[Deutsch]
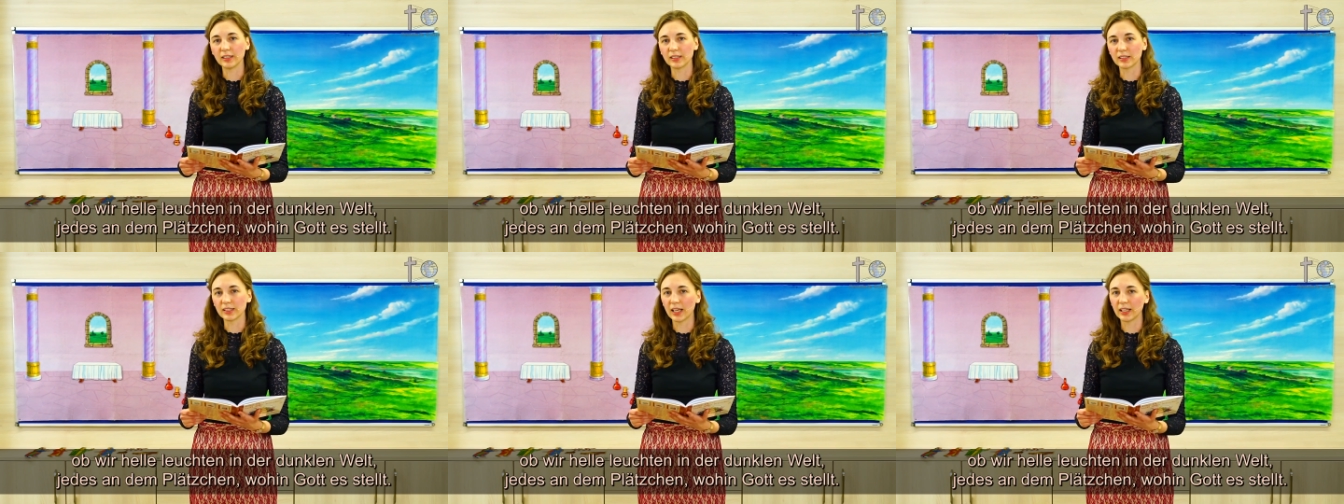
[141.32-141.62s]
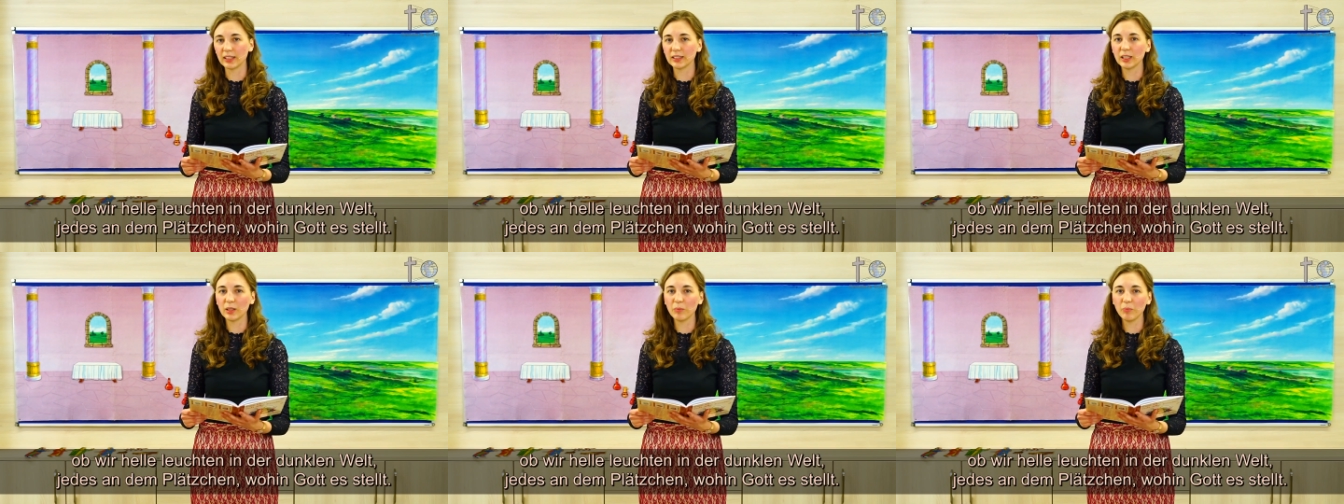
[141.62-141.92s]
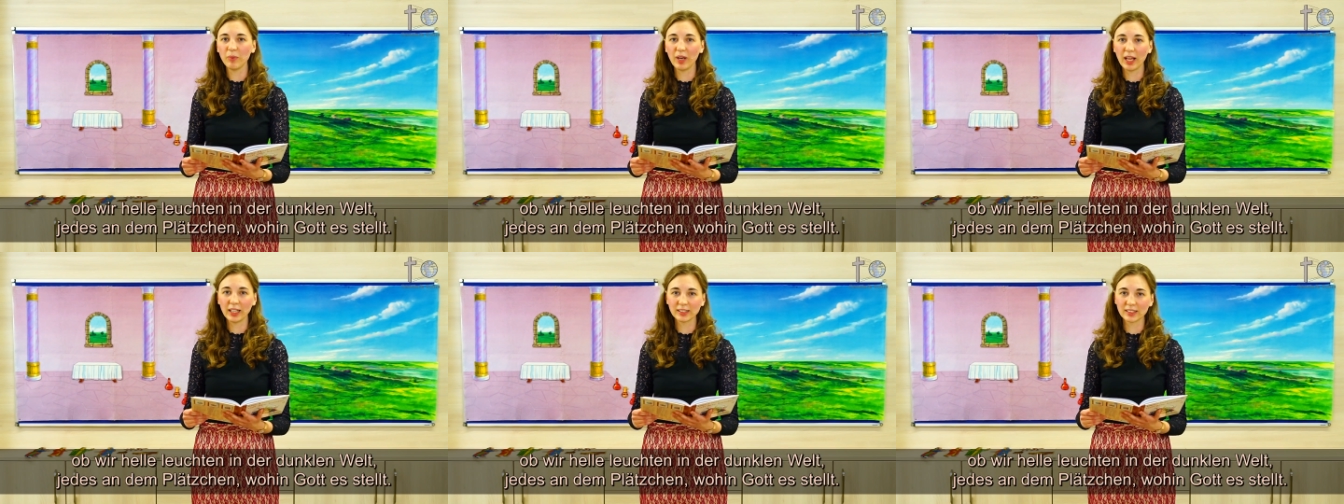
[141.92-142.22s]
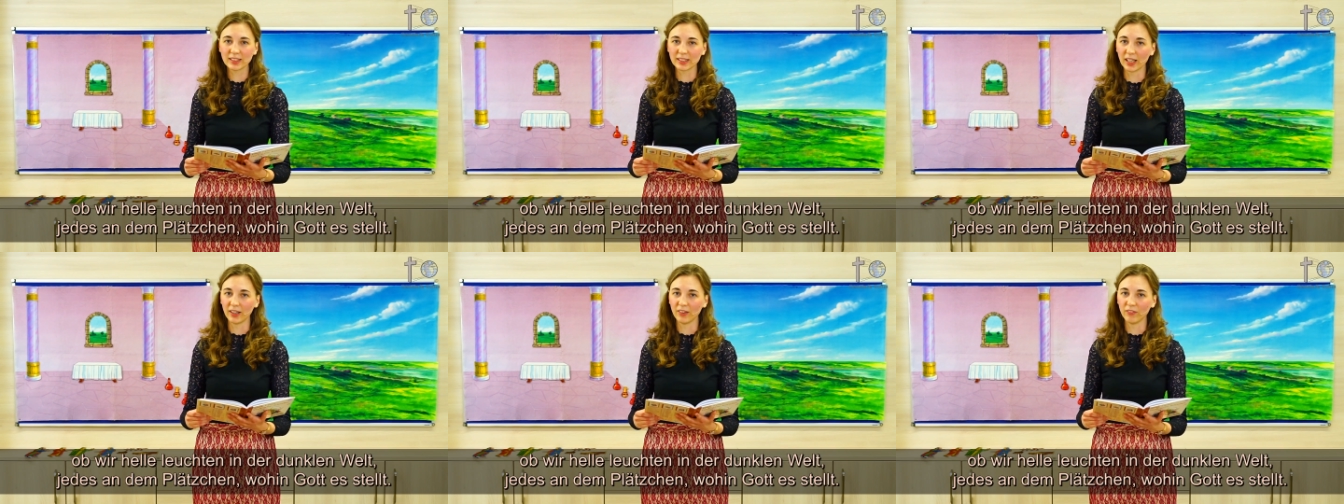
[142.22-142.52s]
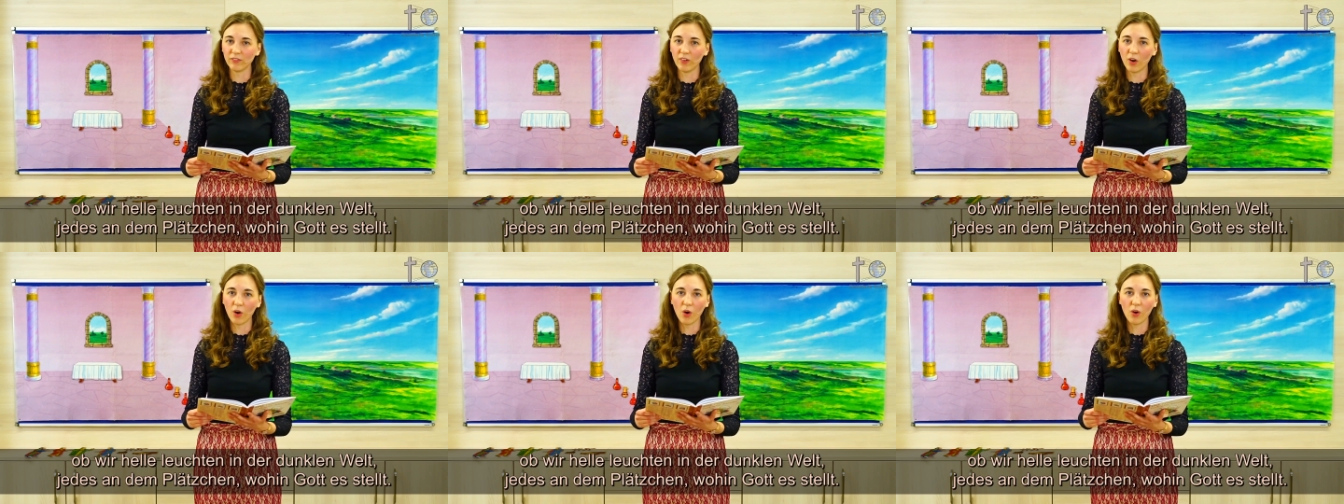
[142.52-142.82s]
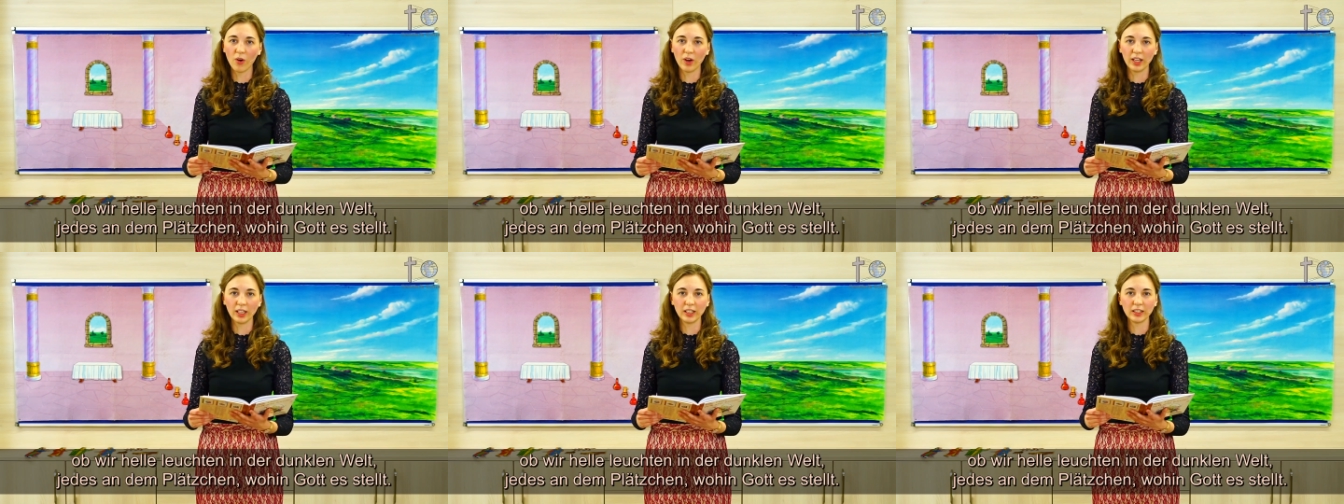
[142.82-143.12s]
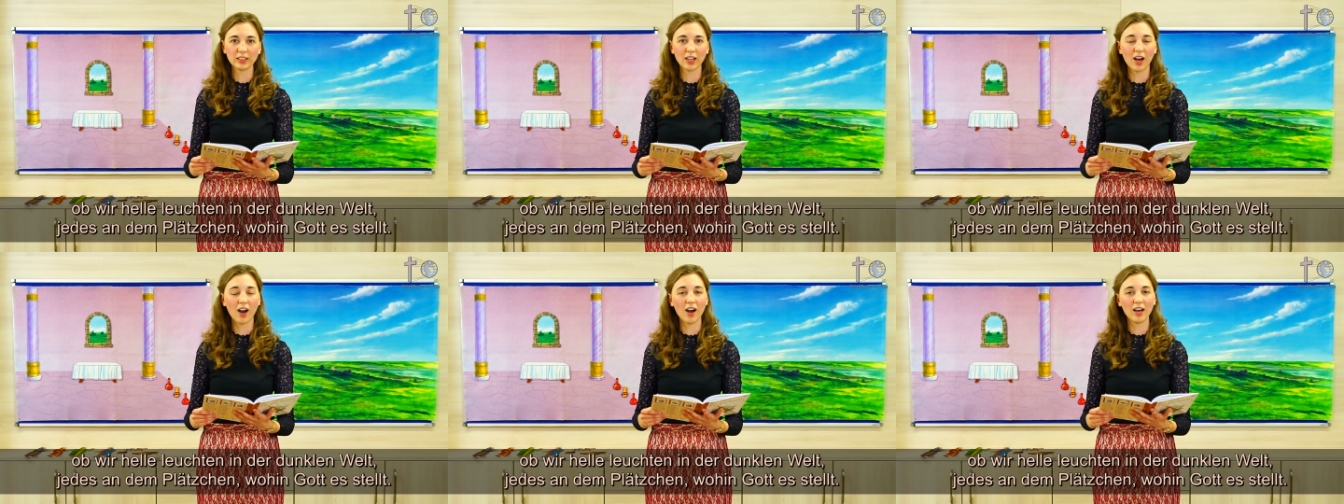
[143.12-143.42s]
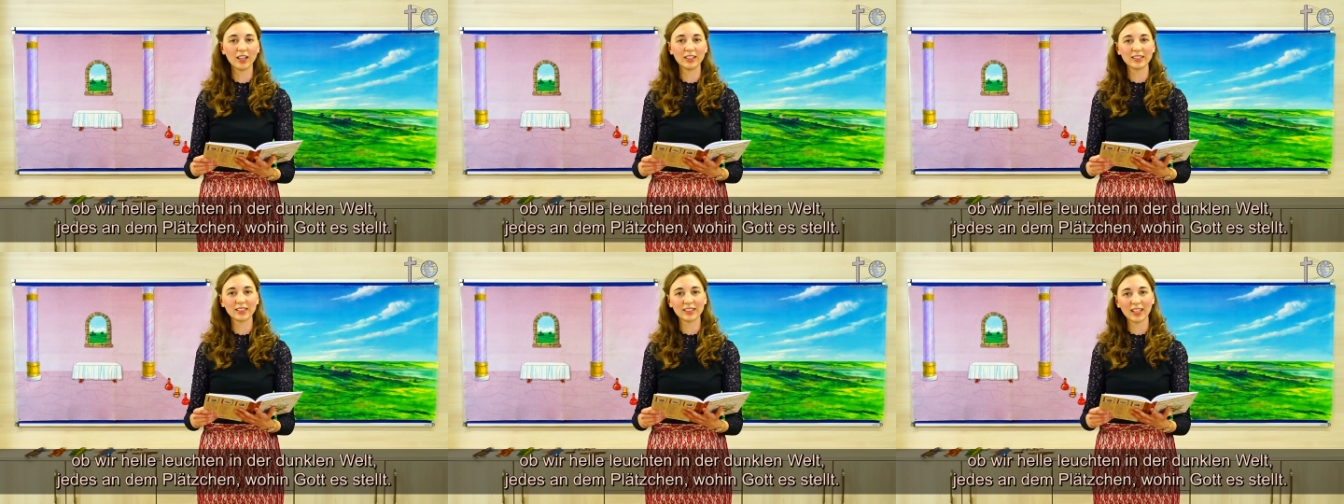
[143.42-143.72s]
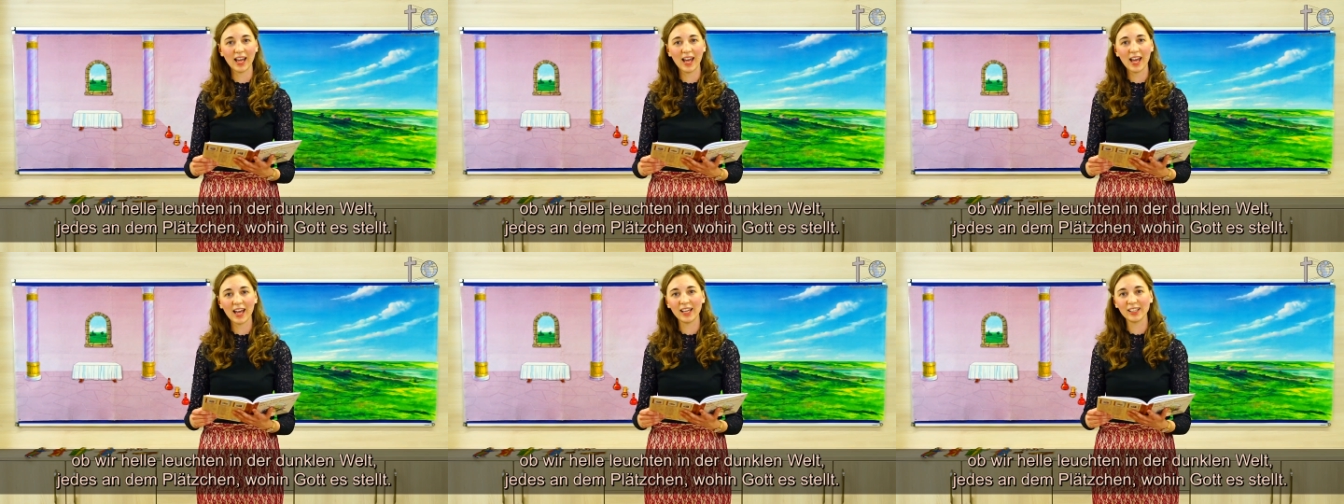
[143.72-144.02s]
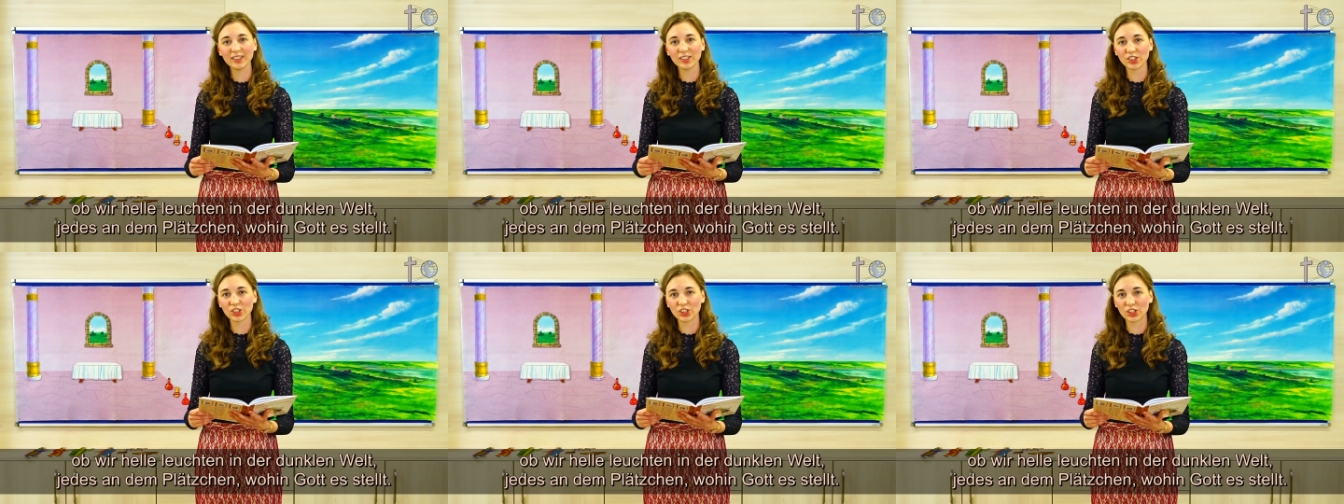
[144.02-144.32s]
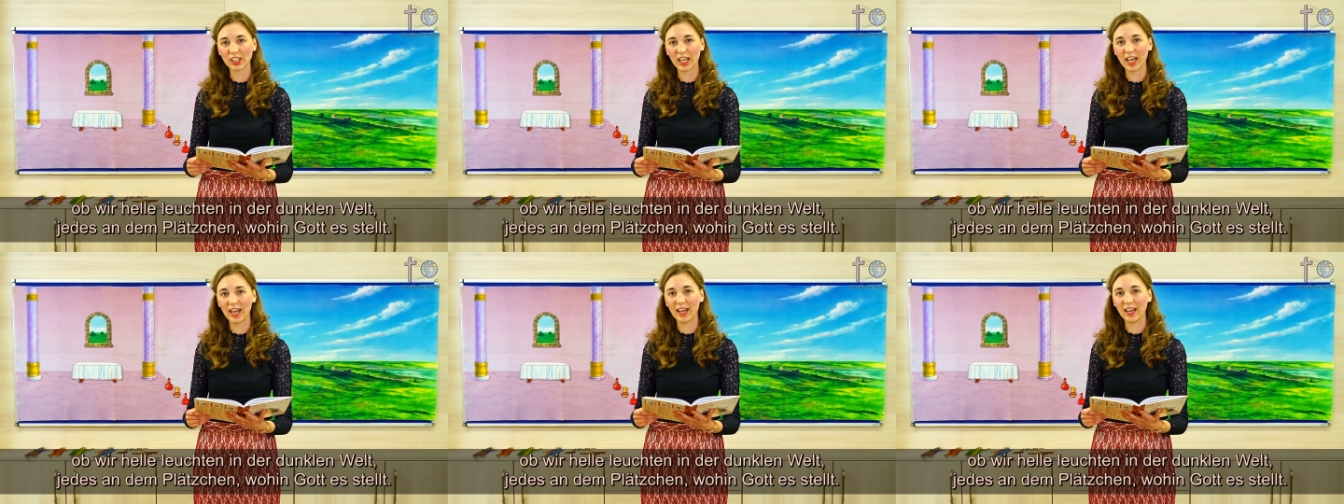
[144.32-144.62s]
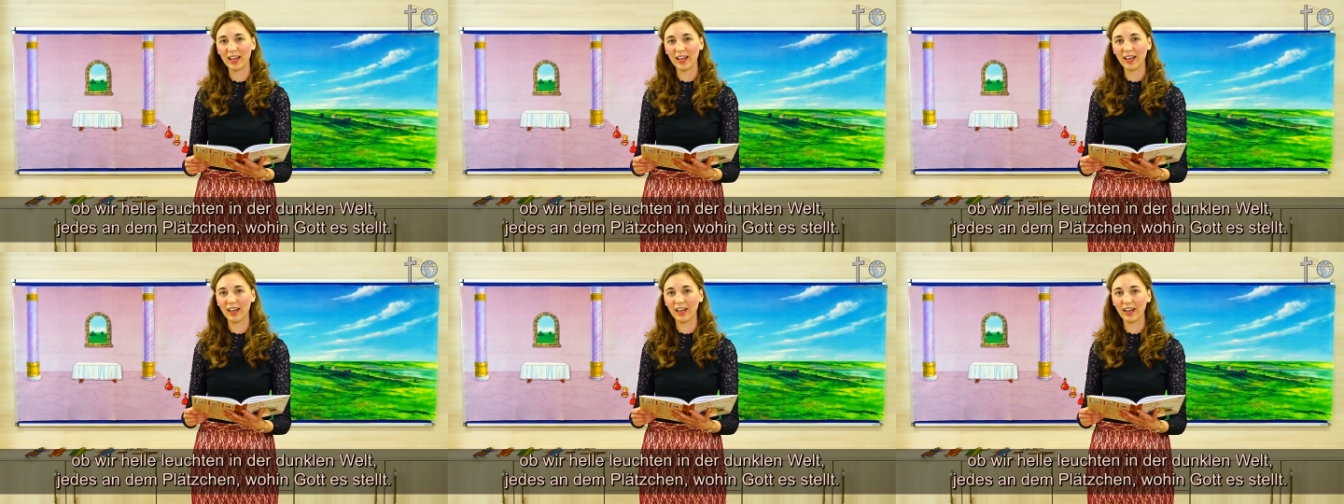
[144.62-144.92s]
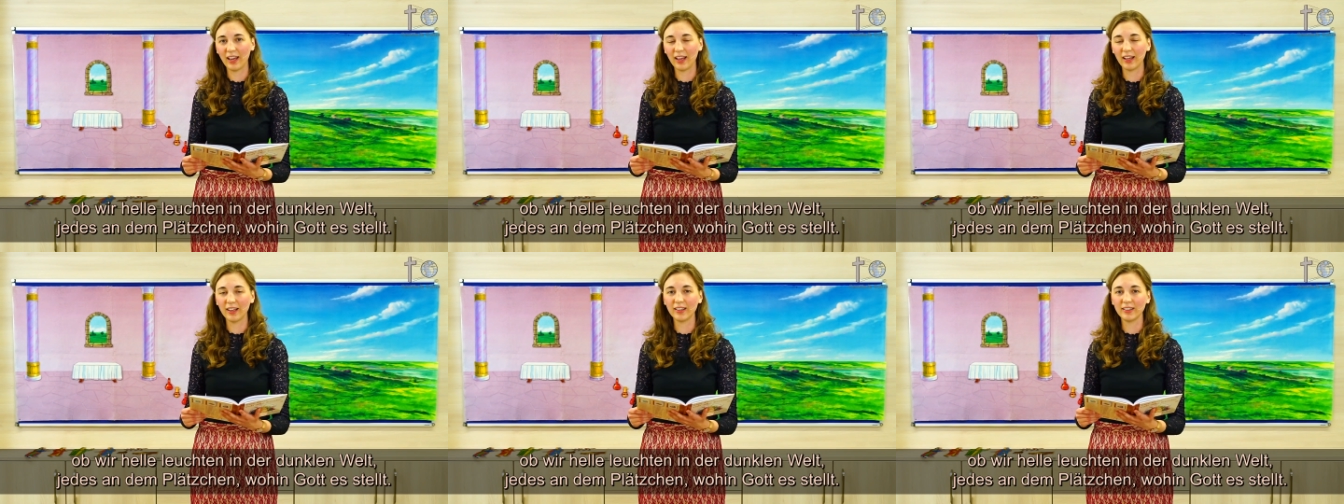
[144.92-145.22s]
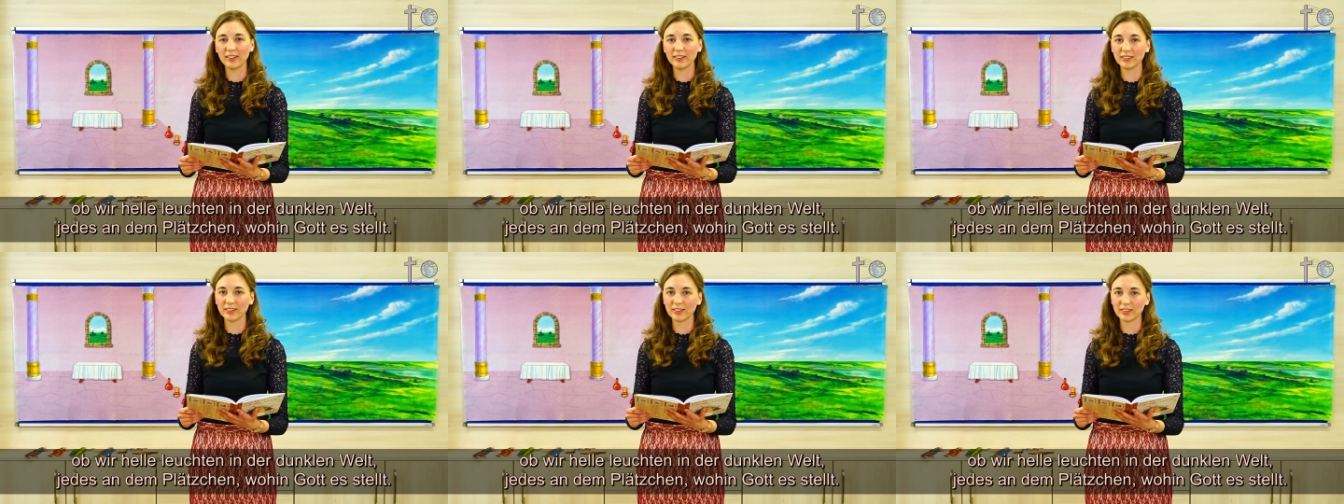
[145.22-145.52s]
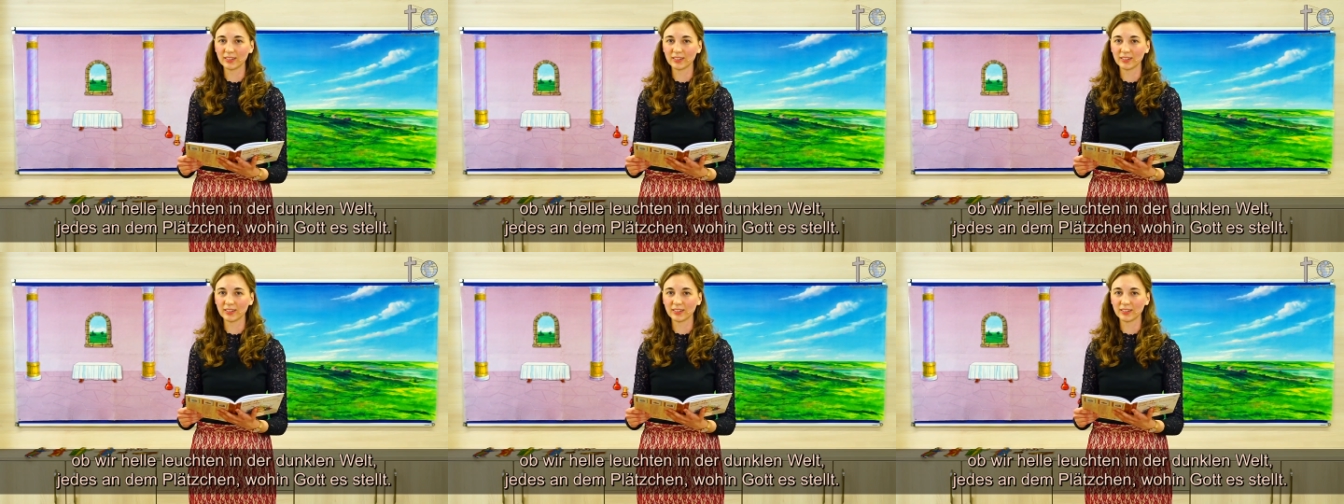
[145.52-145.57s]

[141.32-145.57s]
an dem Plätzchen, wohin Gott es stellt.